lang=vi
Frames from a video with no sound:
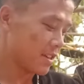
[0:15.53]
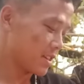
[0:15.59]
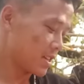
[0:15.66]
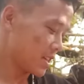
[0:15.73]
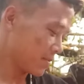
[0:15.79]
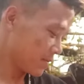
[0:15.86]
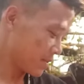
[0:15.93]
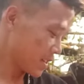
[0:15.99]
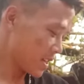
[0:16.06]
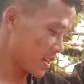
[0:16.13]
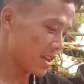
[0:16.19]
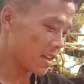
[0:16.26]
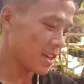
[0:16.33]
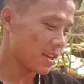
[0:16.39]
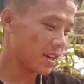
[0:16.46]
Em
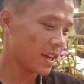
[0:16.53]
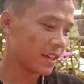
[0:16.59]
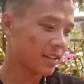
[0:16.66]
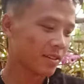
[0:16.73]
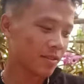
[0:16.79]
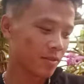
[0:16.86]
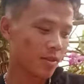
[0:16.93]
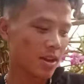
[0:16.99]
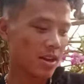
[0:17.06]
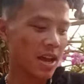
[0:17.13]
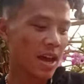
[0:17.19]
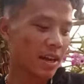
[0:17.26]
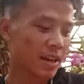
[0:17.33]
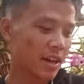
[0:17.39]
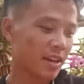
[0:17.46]
sẽ lên toàn
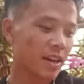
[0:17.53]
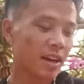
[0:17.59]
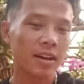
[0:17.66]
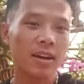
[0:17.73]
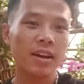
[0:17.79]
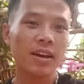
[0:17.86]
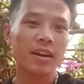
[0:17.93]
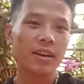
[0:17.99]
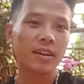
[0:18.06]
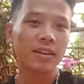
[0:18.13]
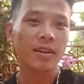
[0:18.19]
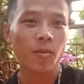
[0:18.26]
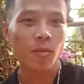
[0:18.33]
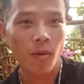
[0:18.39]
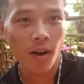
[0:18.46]
hàng à, đang à,
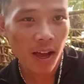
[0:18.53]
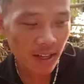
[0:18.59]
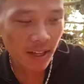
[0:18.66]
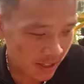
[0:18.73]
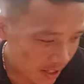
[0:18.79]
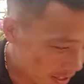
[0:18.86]
ngồng hoa rất là